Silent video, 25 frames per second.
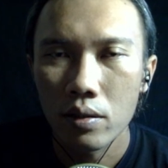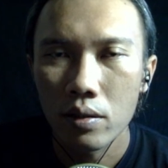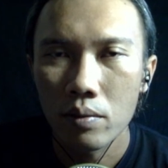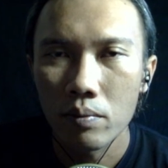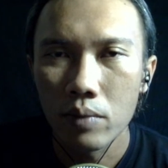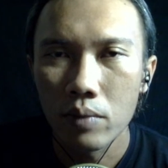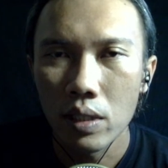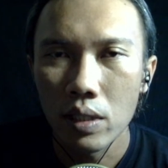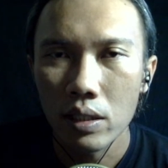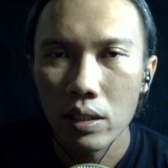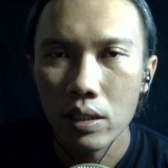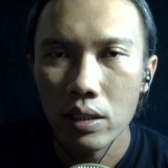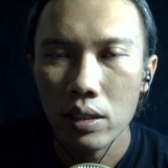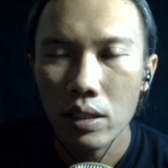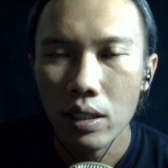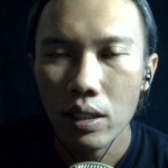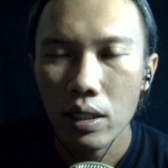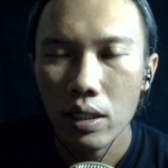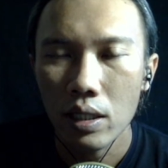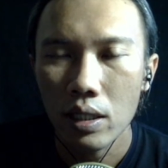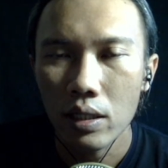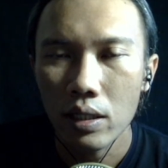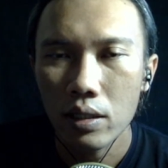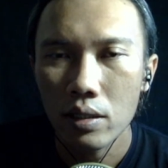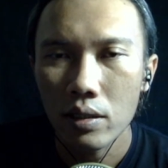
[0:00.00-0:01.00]
biasanya
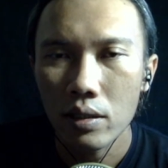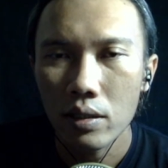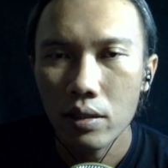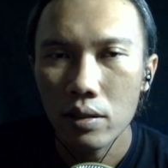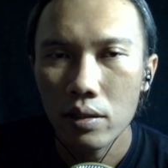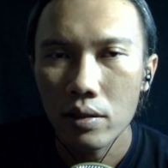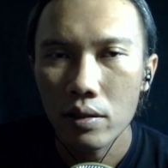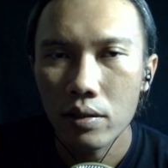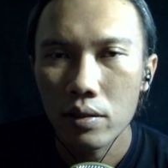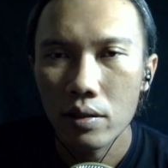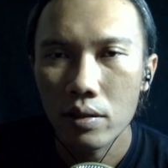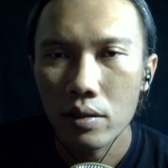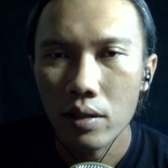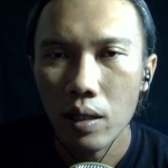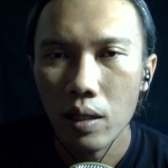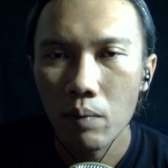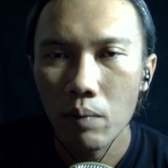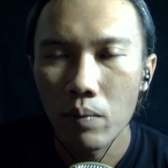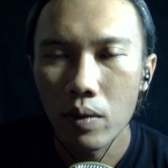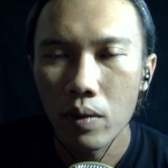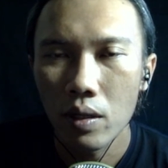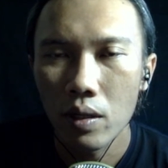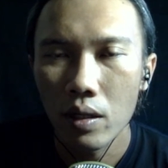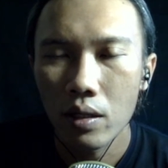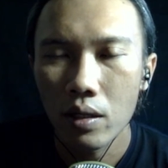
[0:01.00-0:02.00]
kan
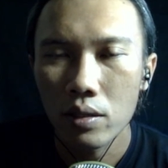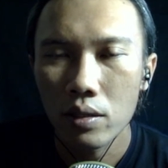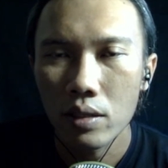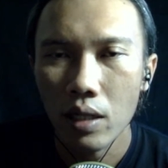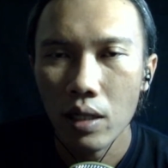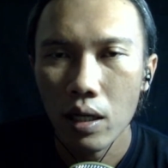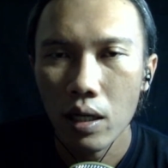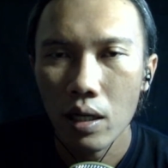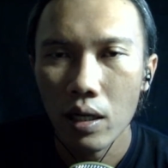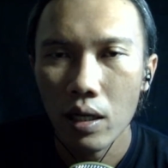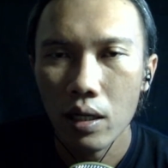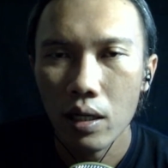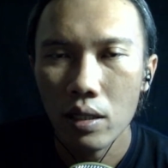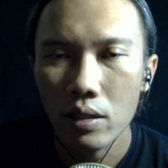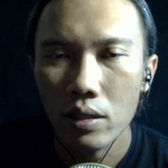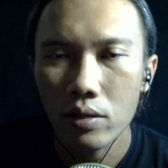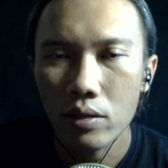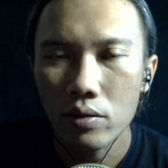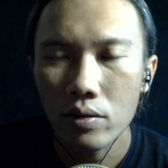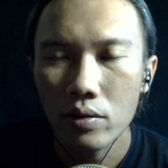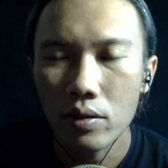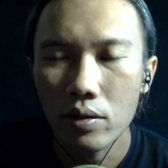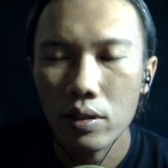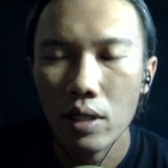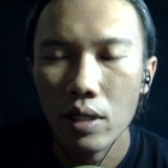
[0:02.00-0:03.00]
kabel saklar
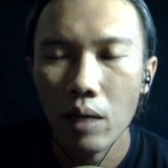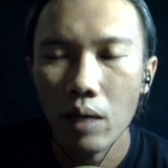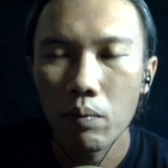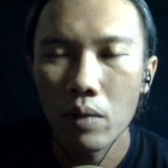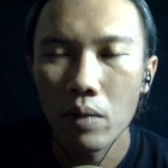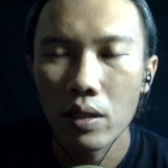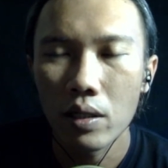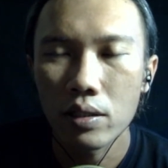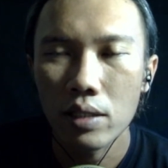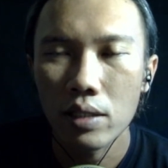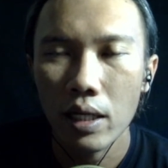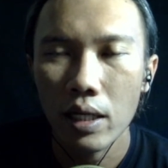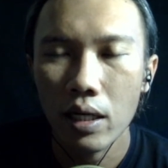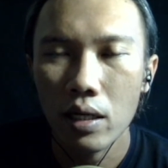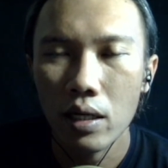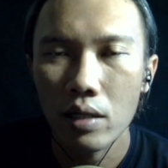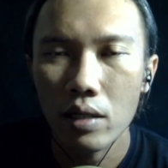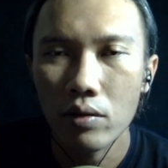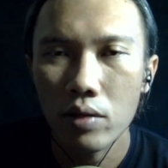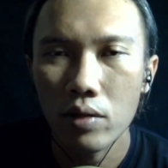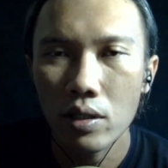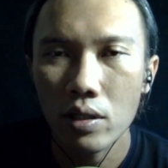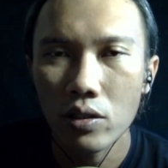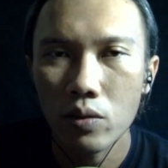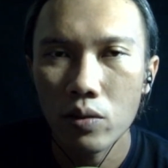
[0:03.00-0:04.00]
itu kabel steker
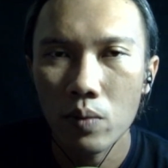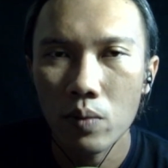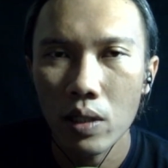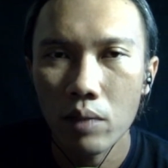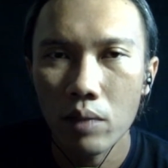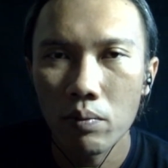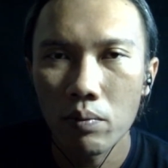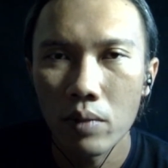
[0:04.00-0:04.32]
itu kan cuman